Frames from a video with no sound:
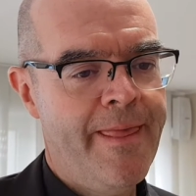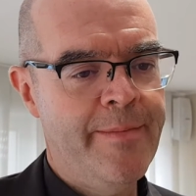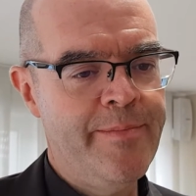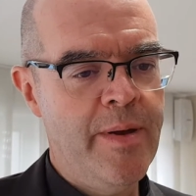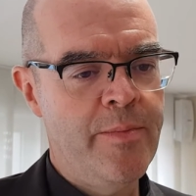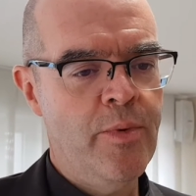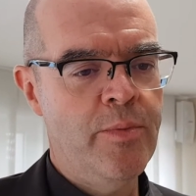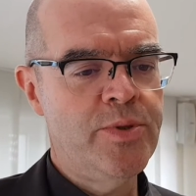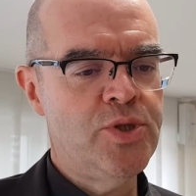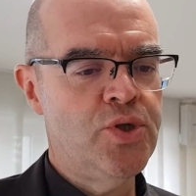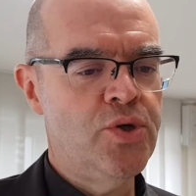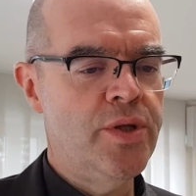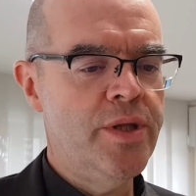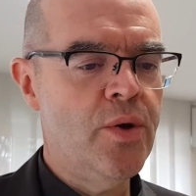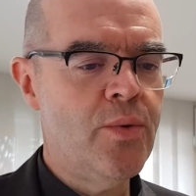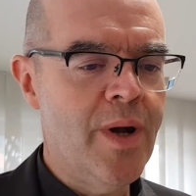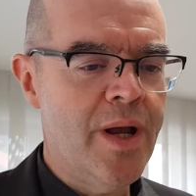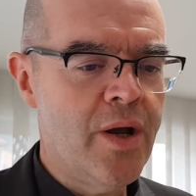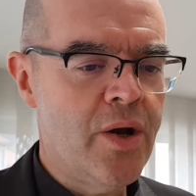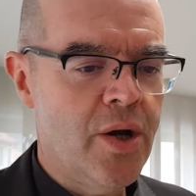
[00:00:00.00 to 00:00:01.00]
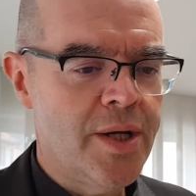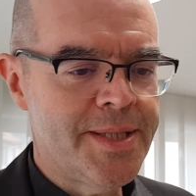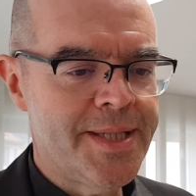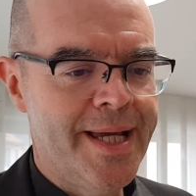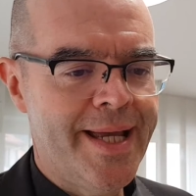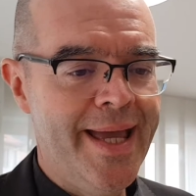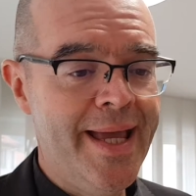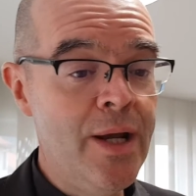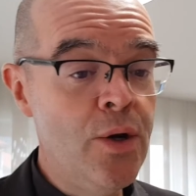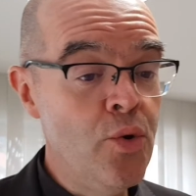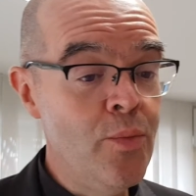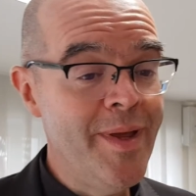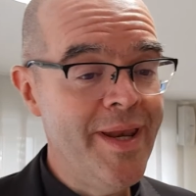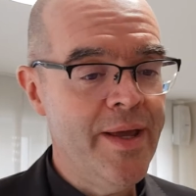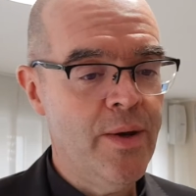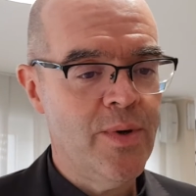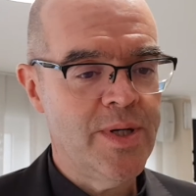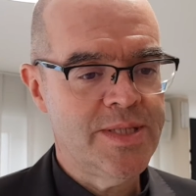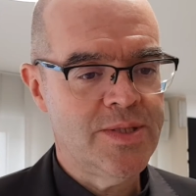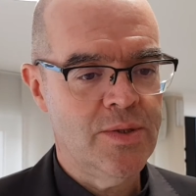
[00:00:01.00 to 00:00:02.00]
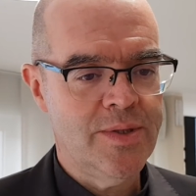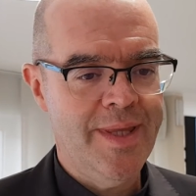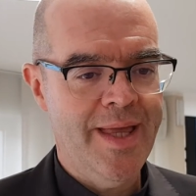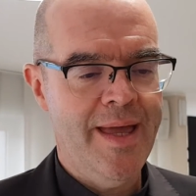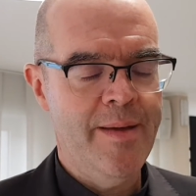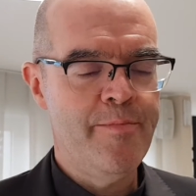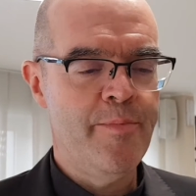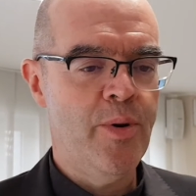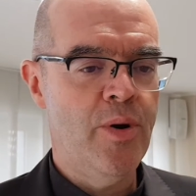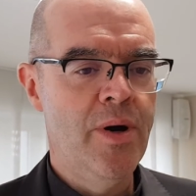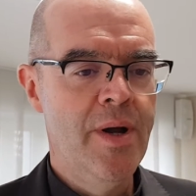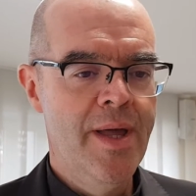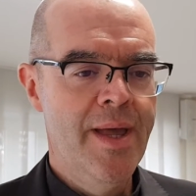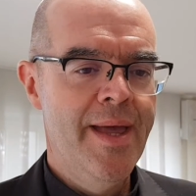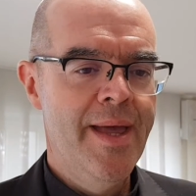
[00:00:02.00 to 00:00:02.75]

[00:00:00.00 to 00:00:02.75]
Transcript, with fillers: abbiamo bisogno di qualcosa che illumini questo tempo